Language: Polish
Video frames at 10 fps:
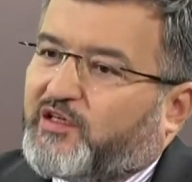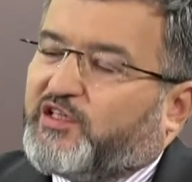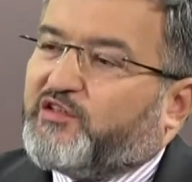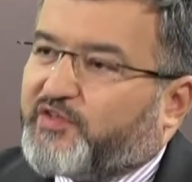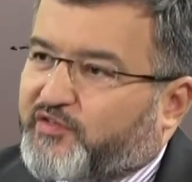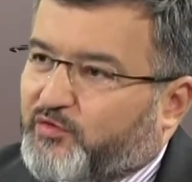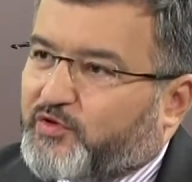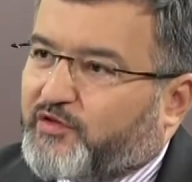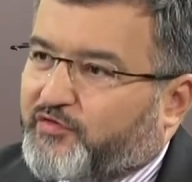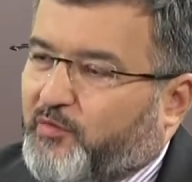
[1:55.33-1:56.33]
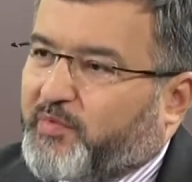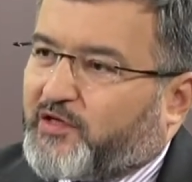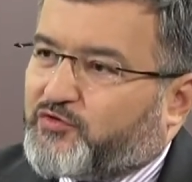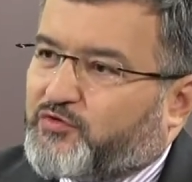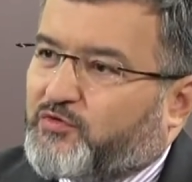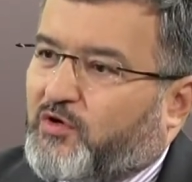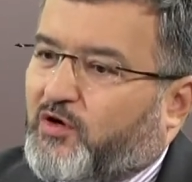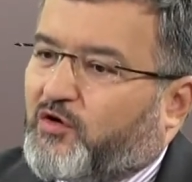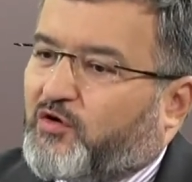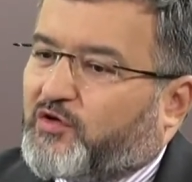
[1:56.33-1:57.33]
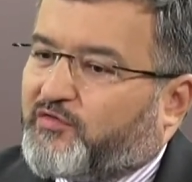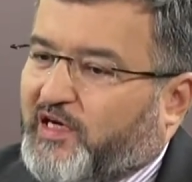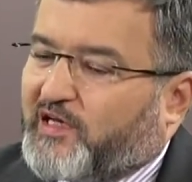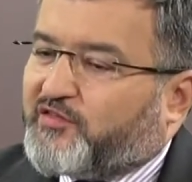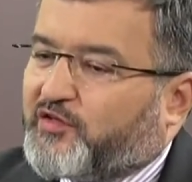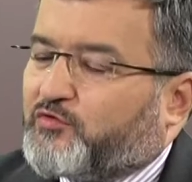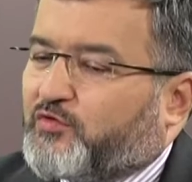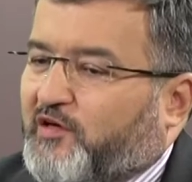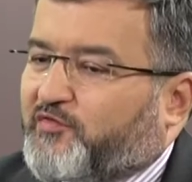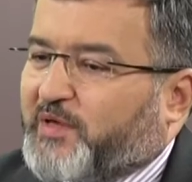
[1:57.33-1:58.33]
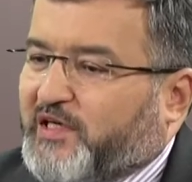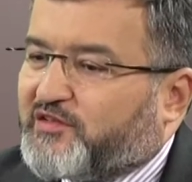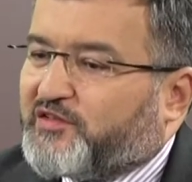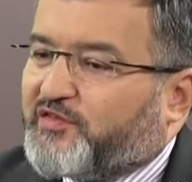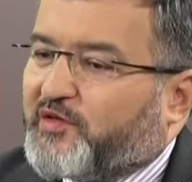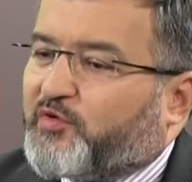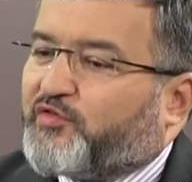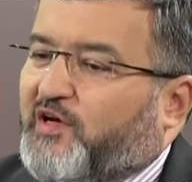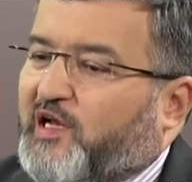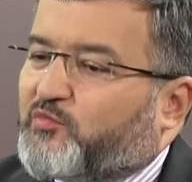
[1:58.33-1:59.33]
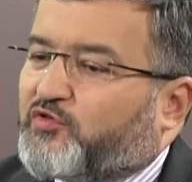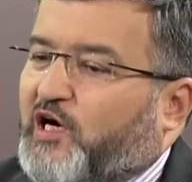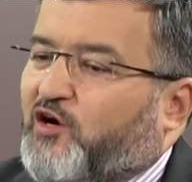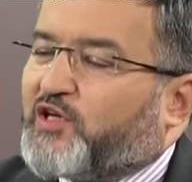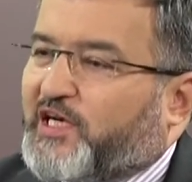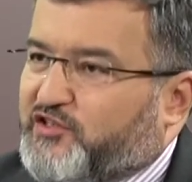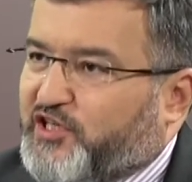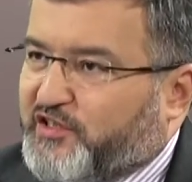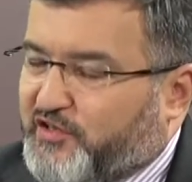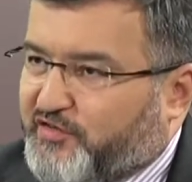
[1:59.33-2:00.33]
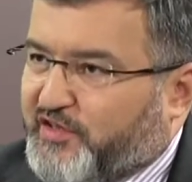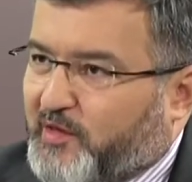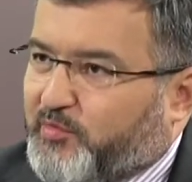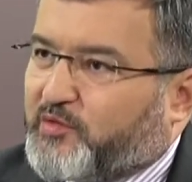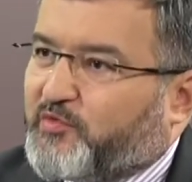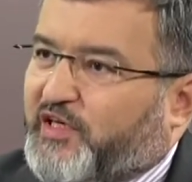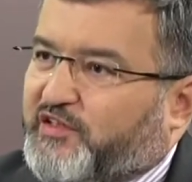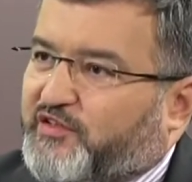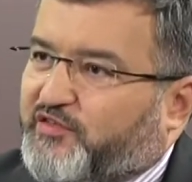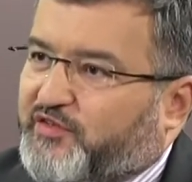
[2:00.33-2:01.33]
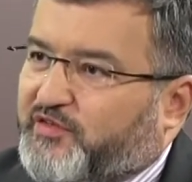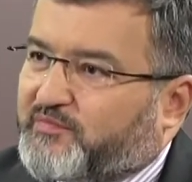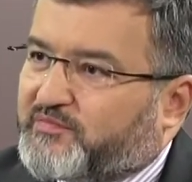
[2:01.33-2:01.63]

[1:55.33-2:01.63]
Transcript: inwestuje w oparciu o gwarancję, która w praktyce pozwala mu na ograniczenie ryzyka podejmowanych decyzji.